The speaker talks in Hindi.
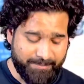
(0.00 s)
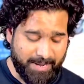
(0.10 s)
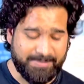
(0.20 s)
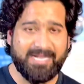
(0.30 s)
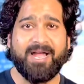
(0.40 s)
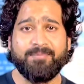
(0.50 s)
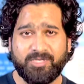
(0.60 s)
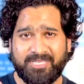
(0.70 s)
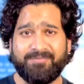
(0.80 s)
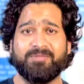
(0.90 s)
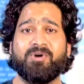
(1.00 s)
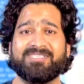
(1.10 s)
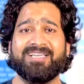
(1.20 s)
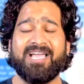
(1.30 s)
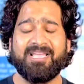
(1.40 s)
अपना काम तो सिर्फ
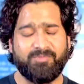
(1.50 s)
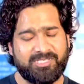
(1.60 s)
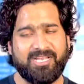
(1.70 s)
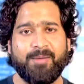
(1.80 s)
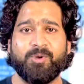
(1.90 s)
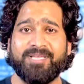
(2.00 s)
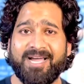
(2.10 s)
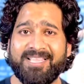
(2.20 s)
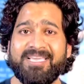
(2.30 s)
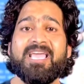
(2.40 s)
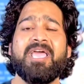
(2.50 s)
अनबॉक्सिंग का अनबॉक्सिंग आपको दिखा दी